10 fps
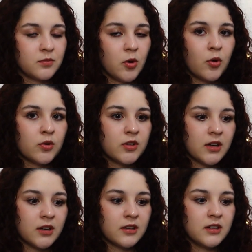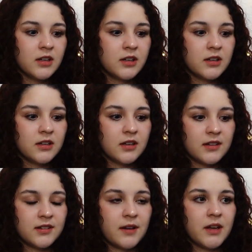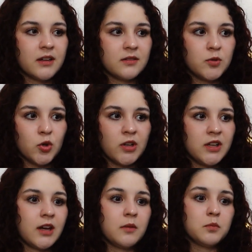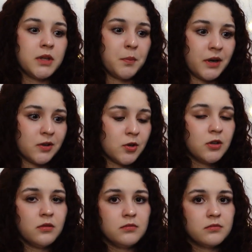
O sea, está bien, yo le dije, te perdono,